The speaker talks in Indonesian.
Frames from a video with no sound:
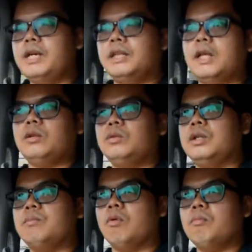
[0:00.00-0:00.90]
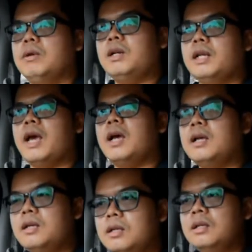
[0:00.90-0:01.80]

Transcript: ini kita tuh di mobil yang